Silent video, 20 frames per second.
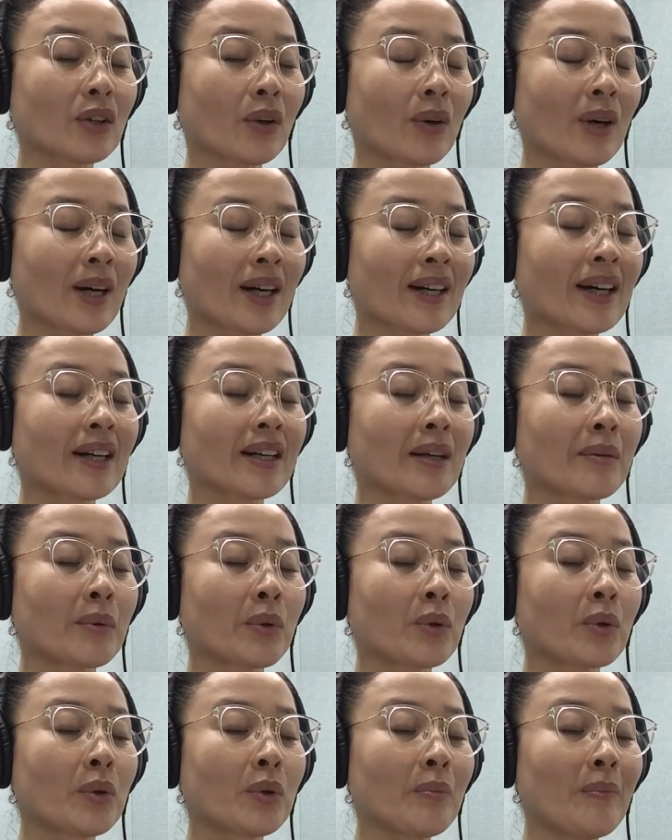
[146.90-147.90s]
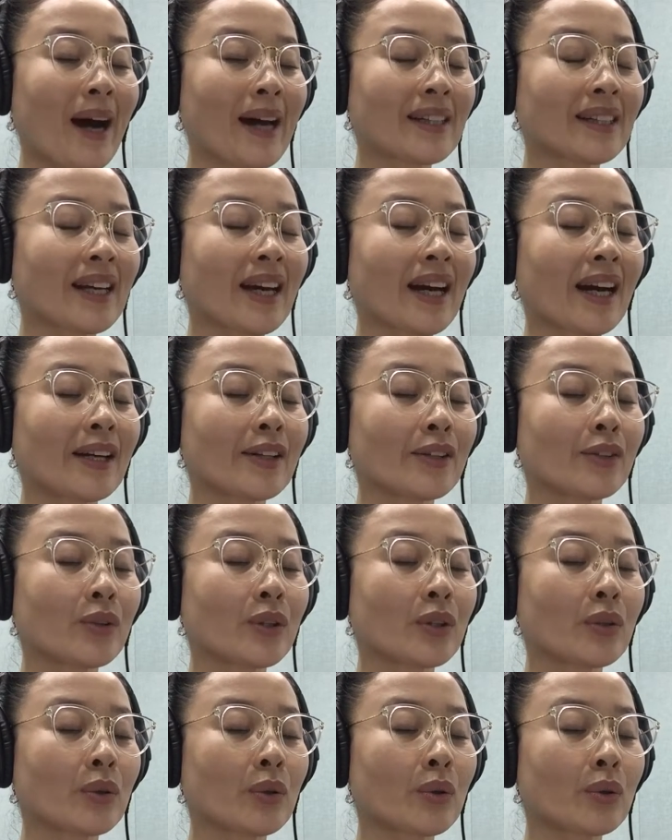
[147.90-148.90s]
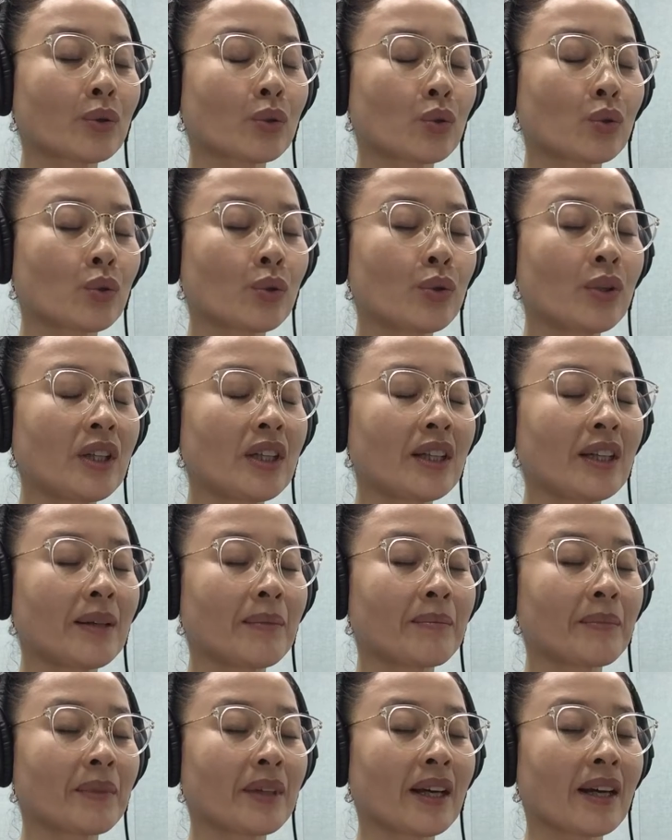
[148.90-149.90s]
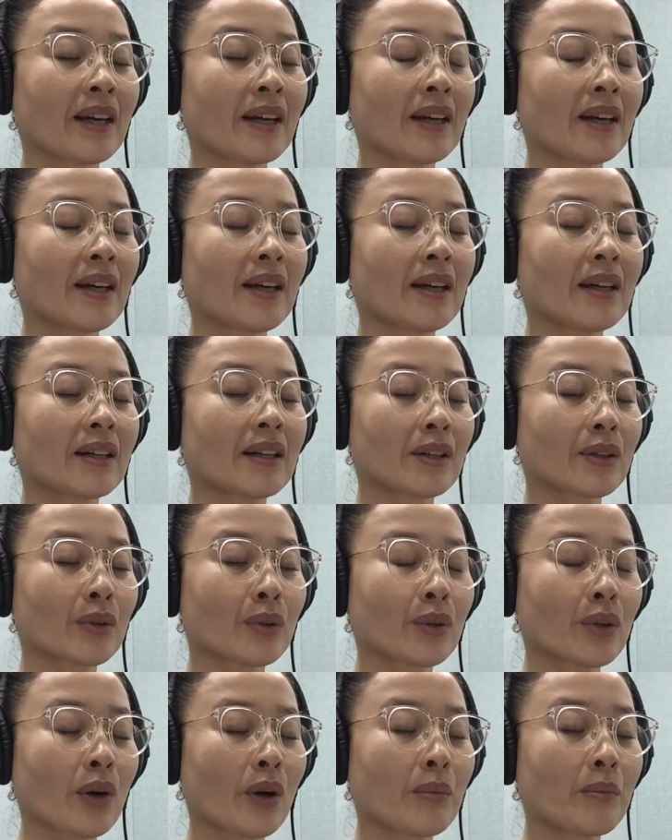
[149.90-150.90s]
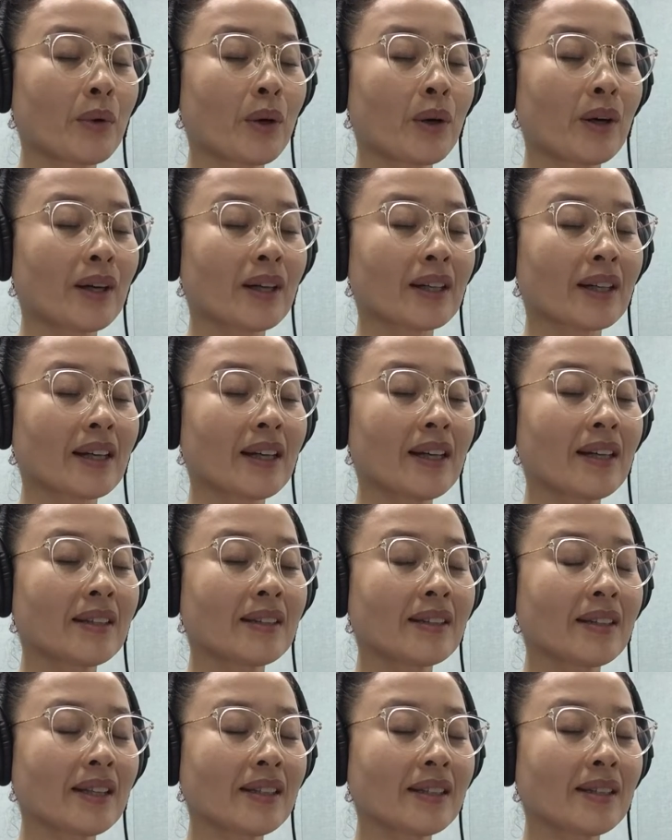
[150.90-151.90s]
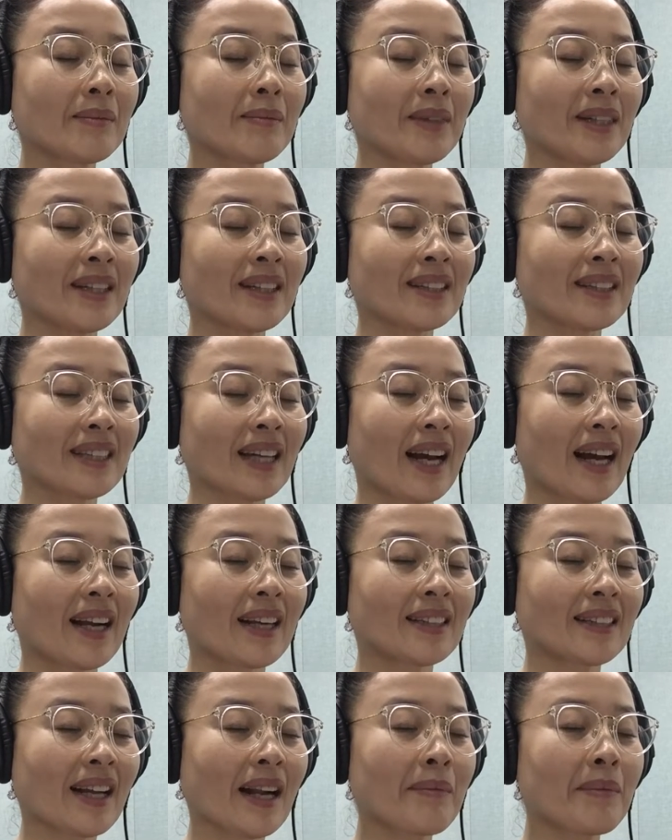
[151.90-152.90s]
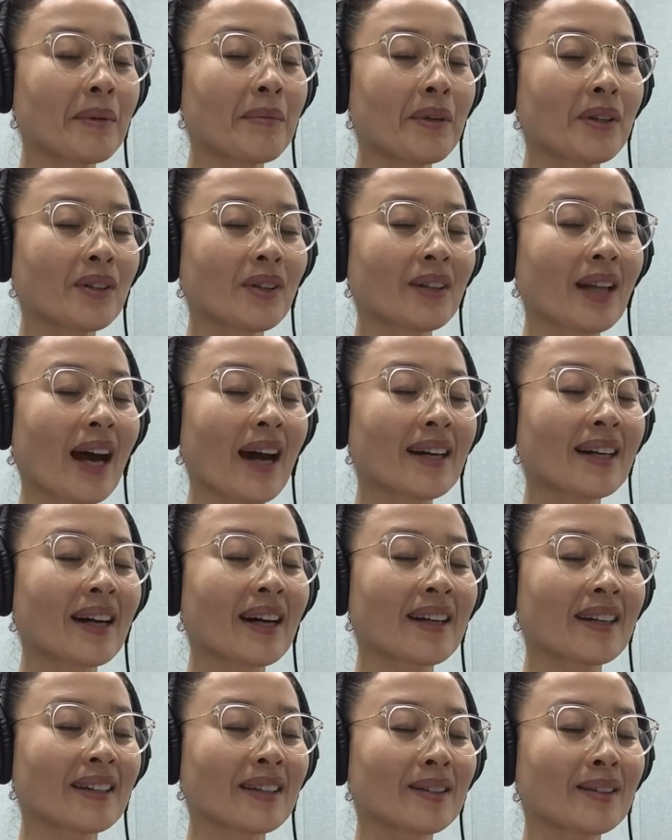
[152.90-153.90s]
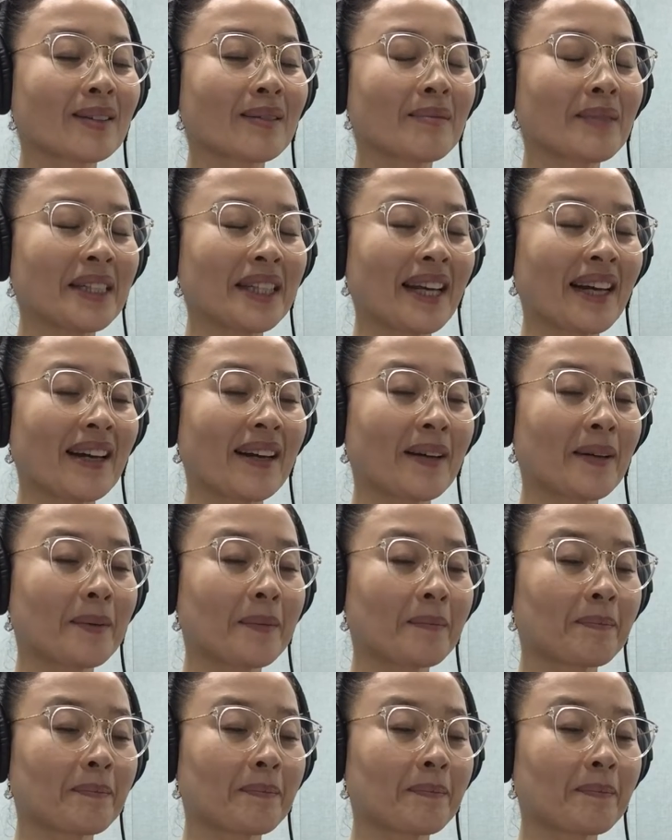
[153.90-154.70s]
정확하게 보고 바르게 갈 수 있도록 주의 깊게 그리고 겸허하게 세심히 잘 살피면서 나아가야겠습니다.